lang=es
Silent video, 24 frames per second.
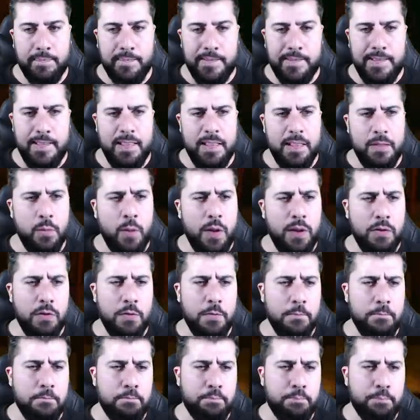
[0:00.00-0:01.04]
Y
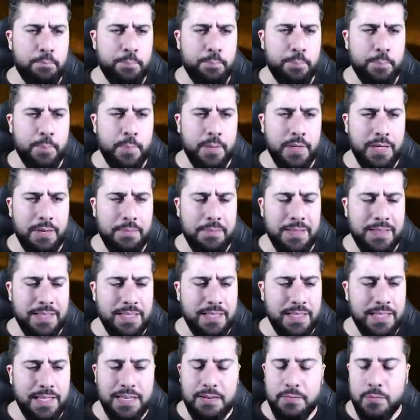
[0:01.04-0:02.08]
luego, realmente
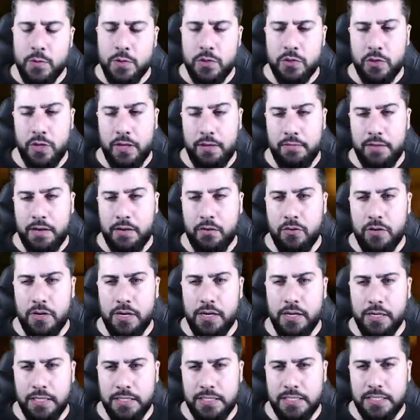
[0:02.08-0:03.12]
tiene mucho que ver con el
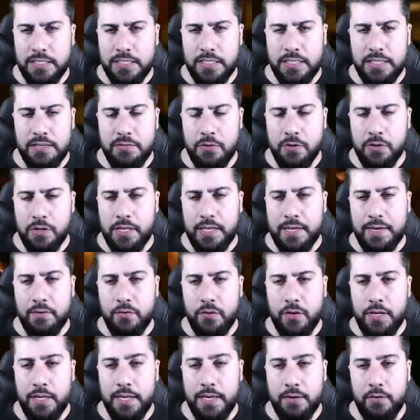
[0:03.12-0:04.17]
Resident Evil.
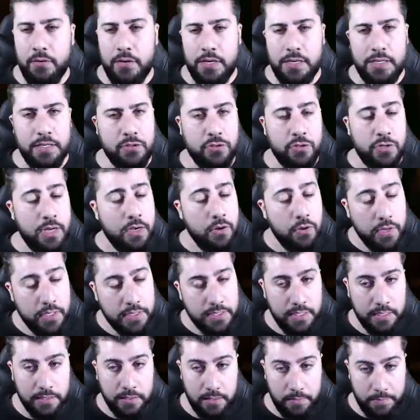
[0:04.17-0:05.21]
Creo, creo que la historia no es
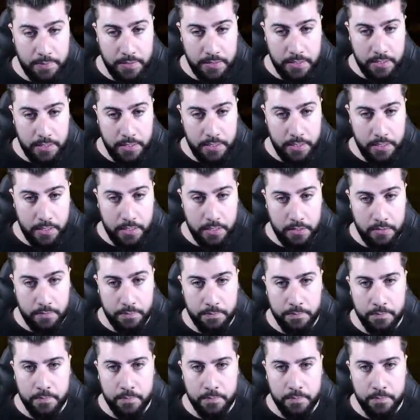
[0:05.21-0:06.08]
exactamente